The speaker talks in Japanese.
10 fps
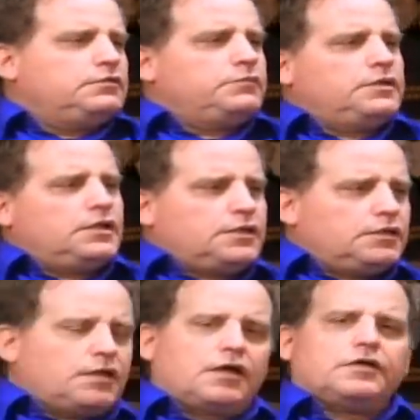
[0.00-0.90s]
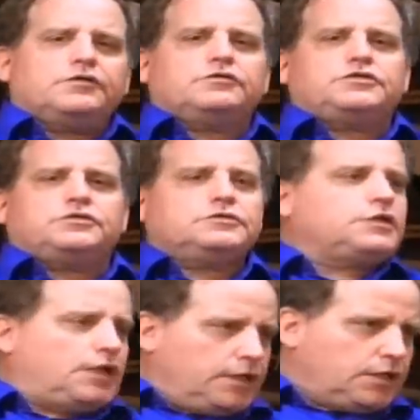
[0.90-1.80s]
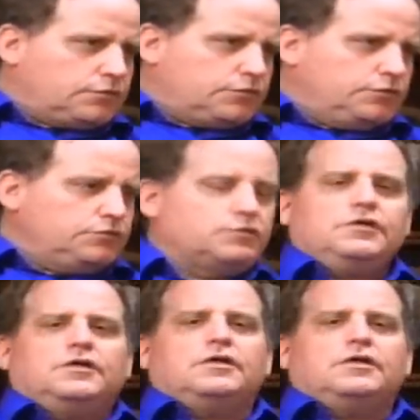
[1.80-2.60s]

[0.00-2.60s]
みんなで仲良くしようじゃないかという